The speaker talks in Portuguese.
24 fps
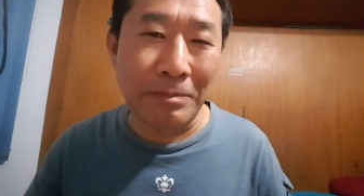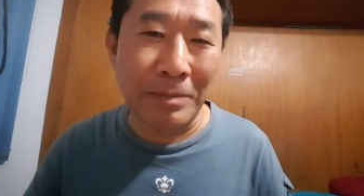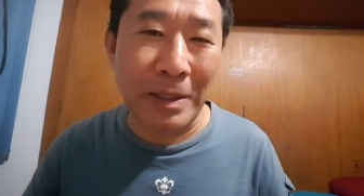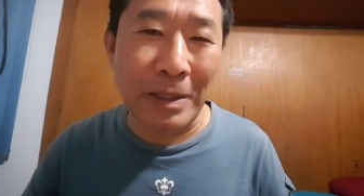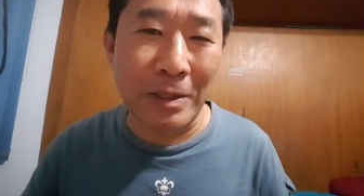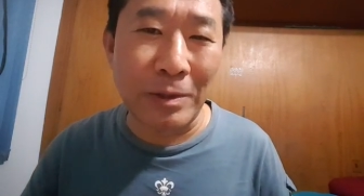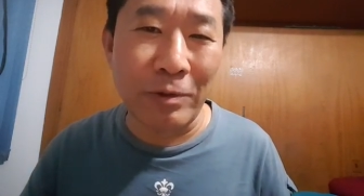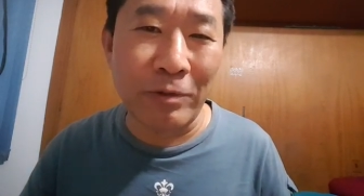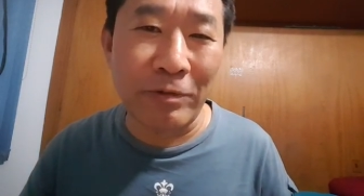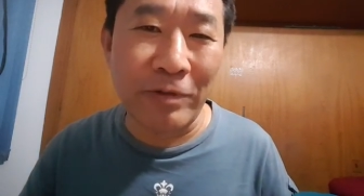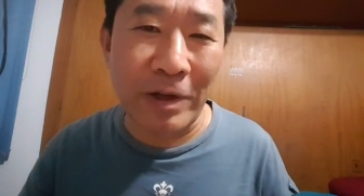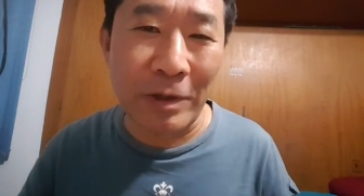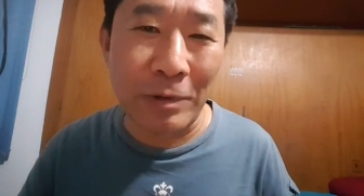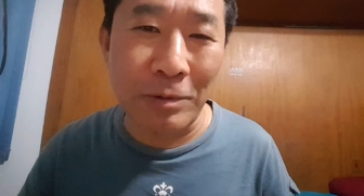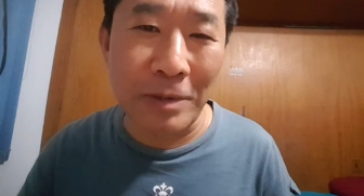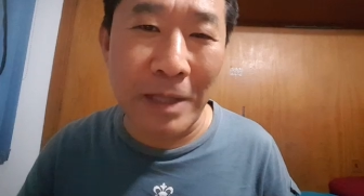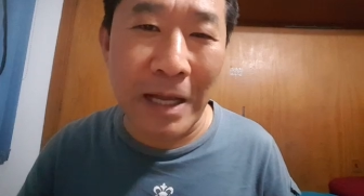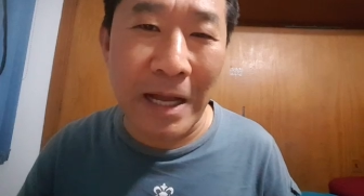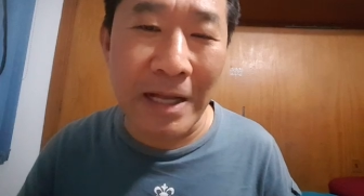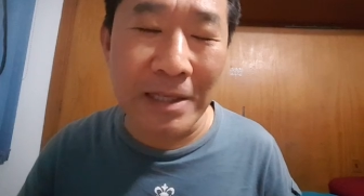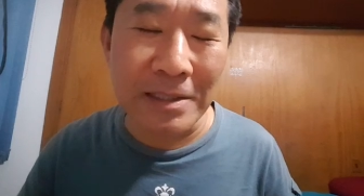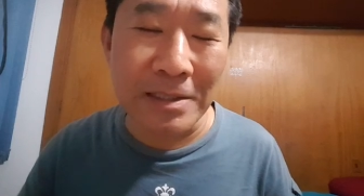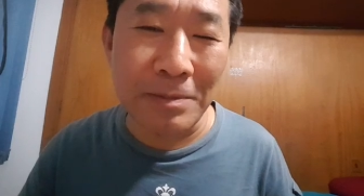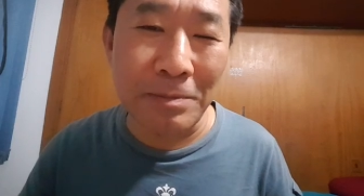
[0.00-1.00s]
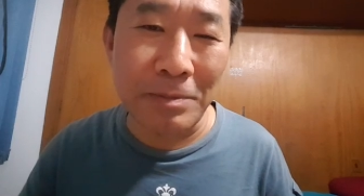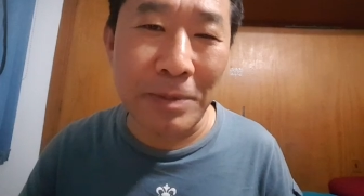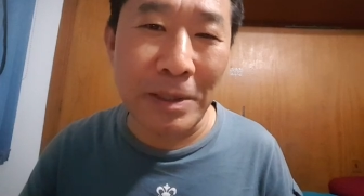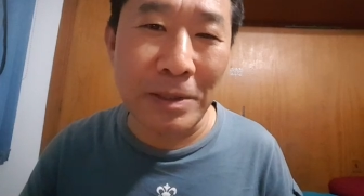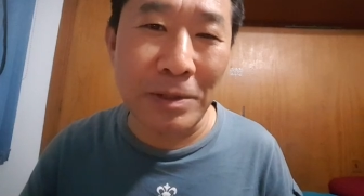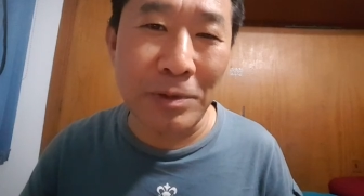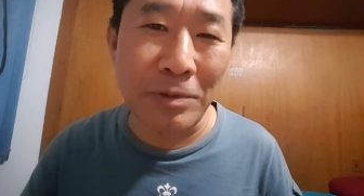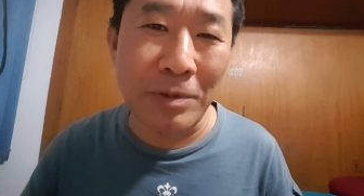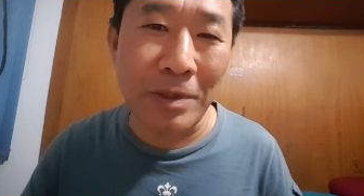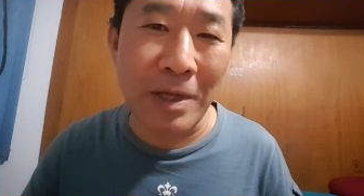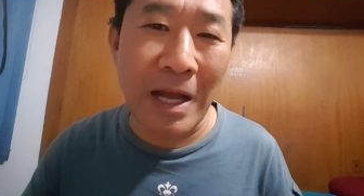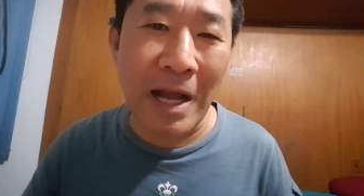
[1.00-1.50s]
perdeu faculdade,
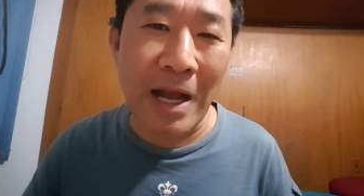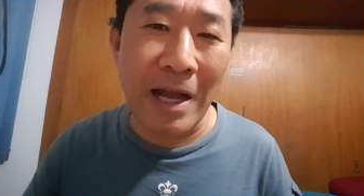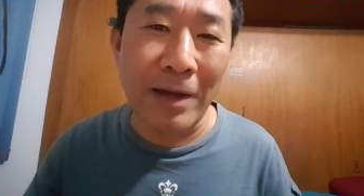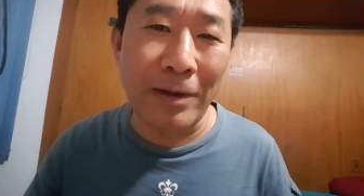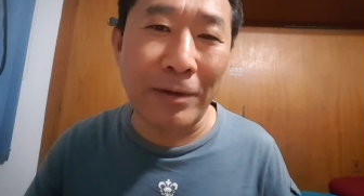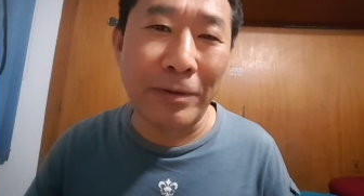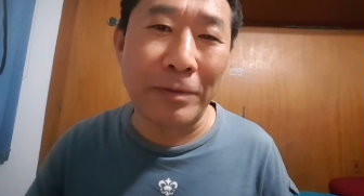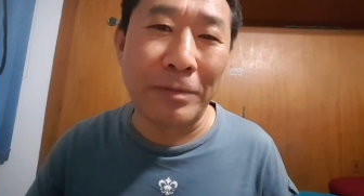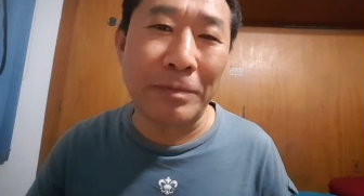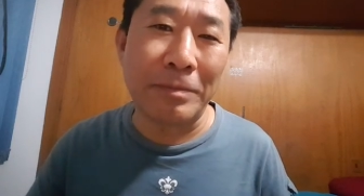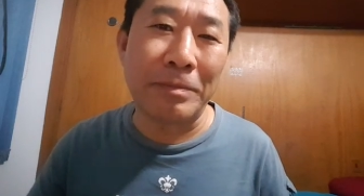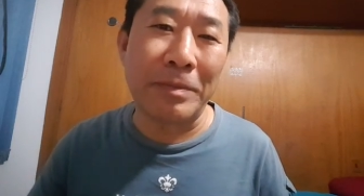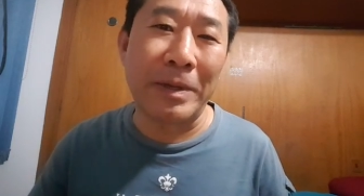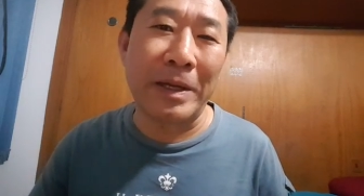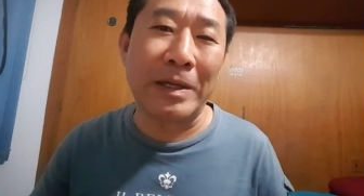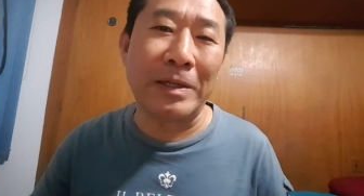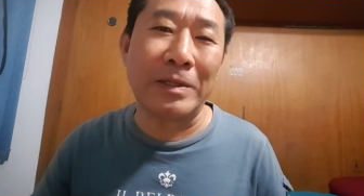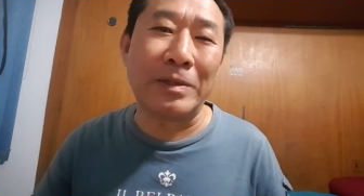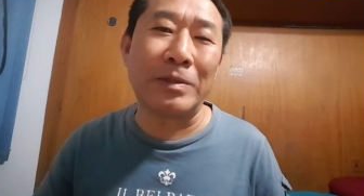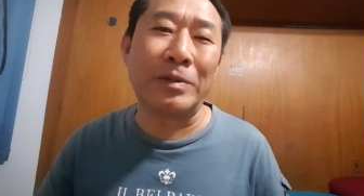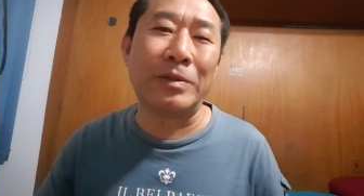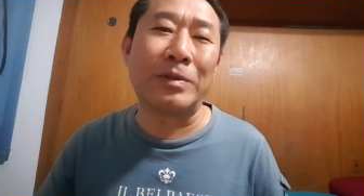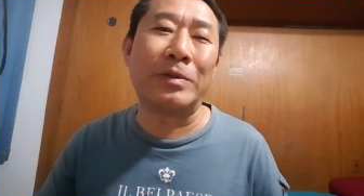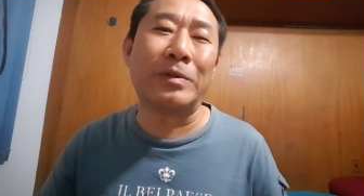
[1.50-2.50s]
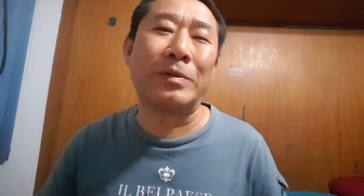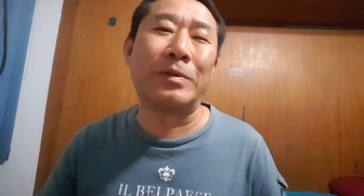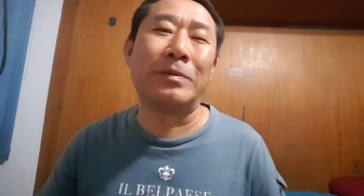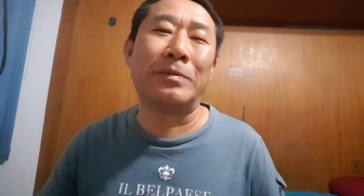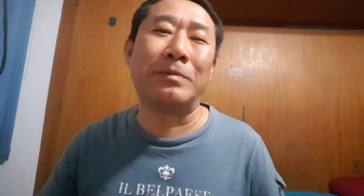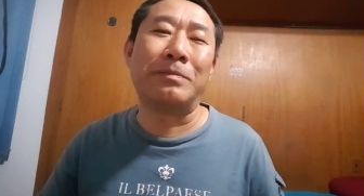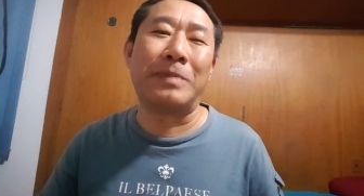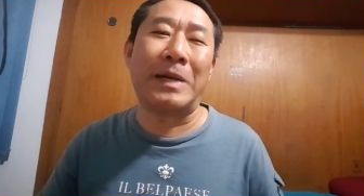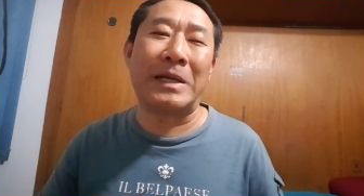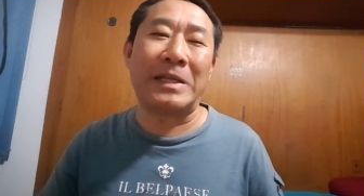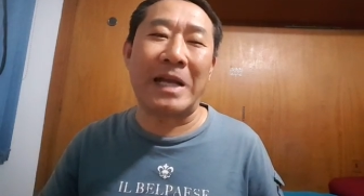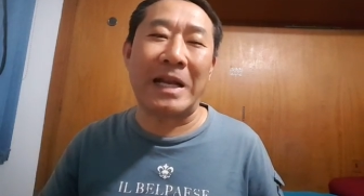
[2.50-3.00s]
perdeu carro, perdeu
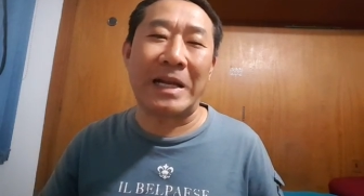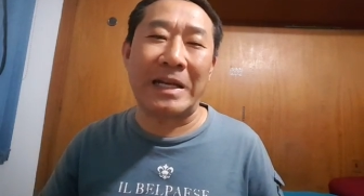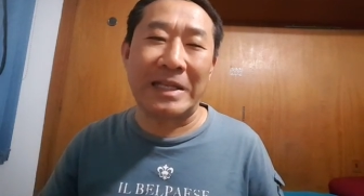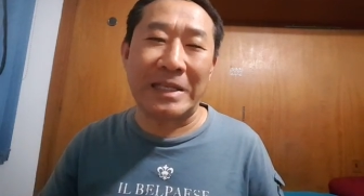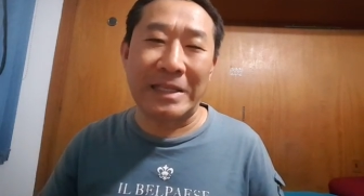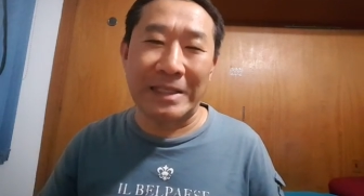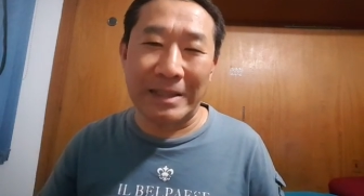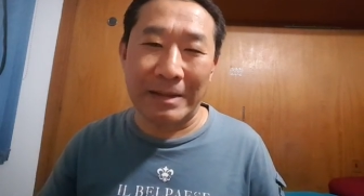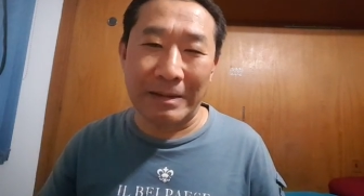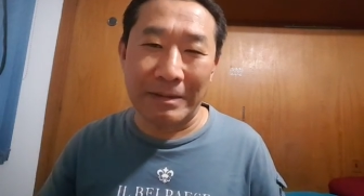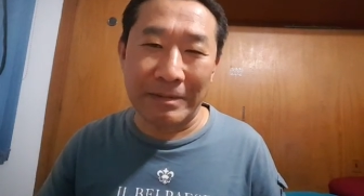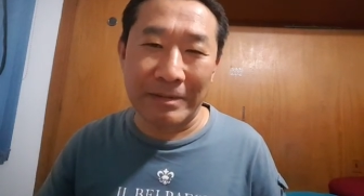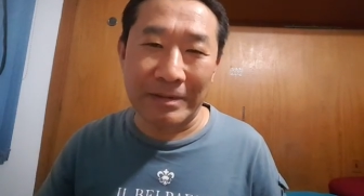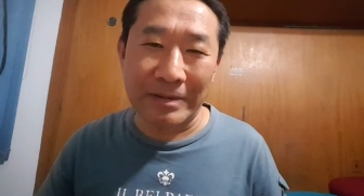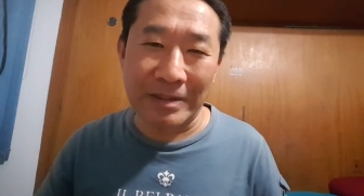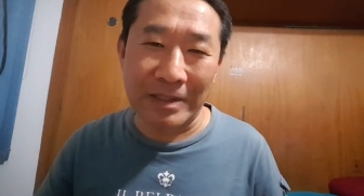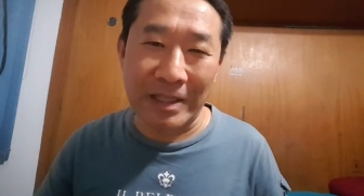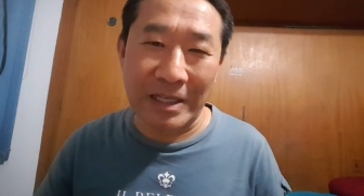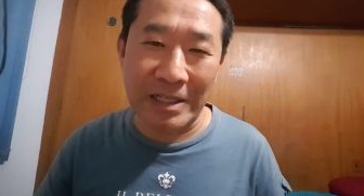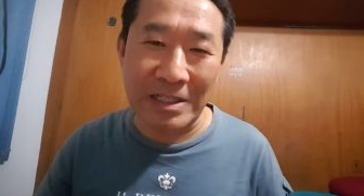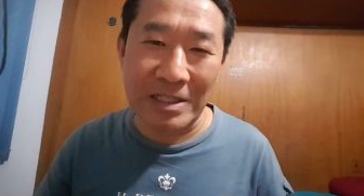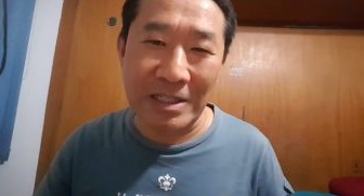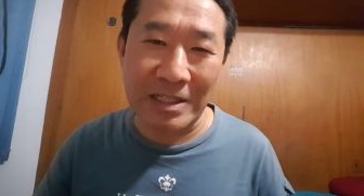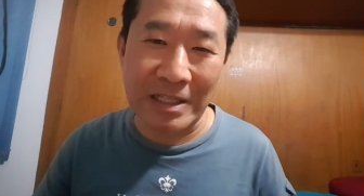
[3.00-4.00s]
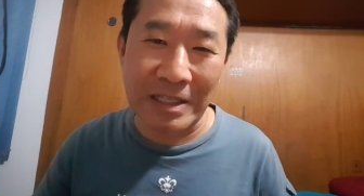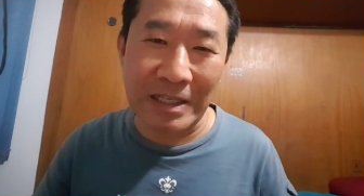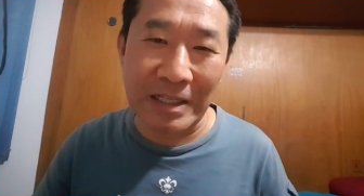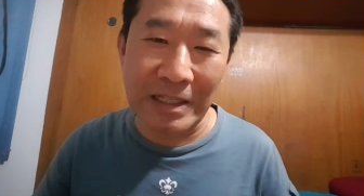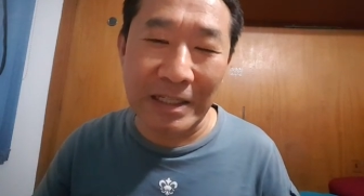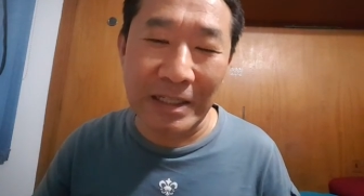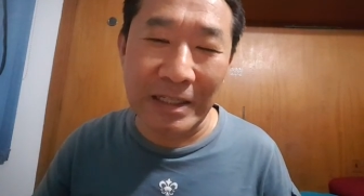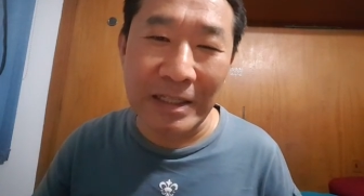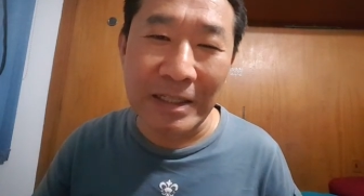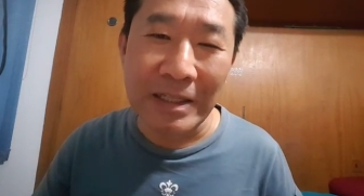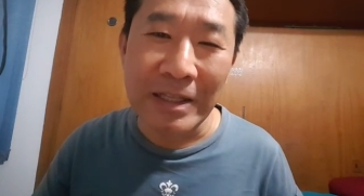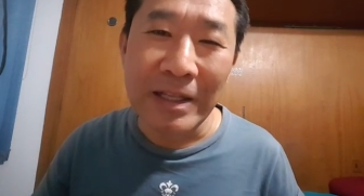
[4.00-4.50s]
padaria da
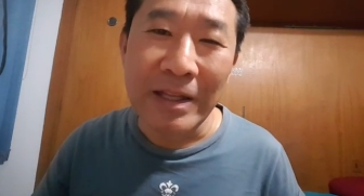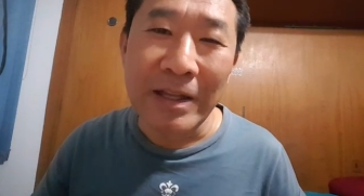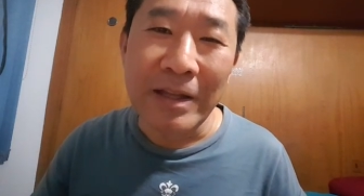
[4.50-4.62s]
esquina,